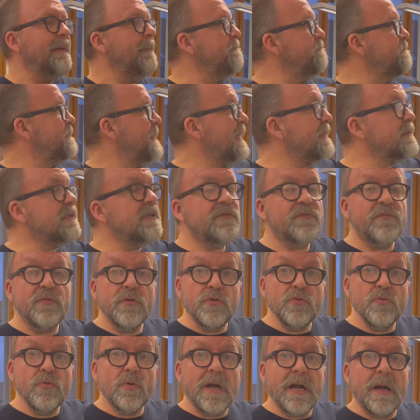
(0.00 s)
das ist für
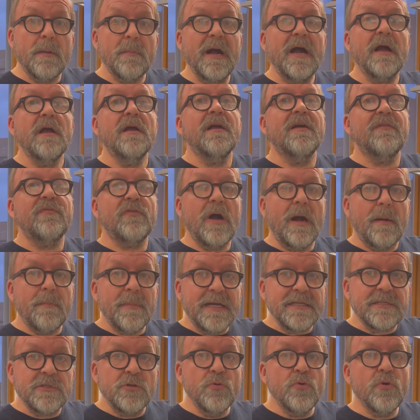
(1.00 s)
Newcomer, für
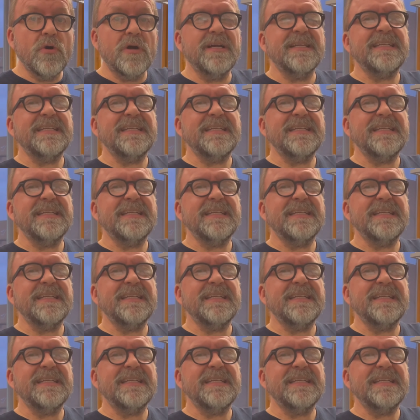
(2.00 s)
Amateure,